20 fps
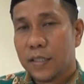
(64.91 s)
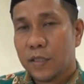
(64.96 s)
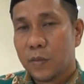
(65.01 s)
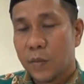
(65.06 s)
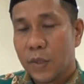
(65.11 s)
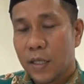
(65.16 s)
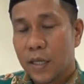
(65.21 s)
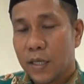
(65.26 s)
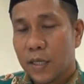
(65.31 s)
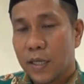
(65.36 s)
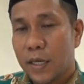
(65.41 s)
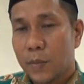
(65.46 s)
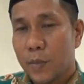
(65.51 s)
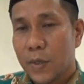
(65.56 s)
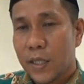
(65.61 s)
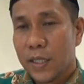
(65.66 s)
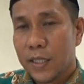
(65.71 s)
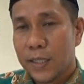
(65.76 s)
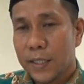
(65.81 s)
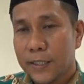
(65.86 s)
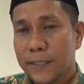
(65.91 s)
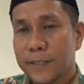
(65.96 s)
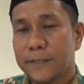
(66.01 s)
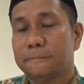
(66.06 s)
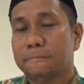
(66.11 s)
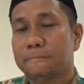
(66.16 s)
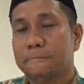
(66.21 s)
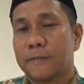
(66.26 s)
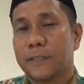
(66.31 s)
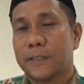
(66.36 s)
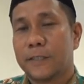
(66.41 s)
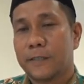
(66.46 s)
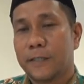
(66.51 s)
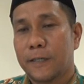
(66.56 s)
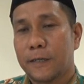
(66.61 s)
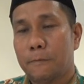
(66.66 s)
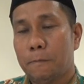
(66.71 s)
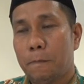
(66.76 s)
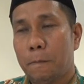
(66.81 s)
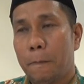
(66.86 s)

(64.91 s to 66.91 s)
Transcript: beragama gitu ya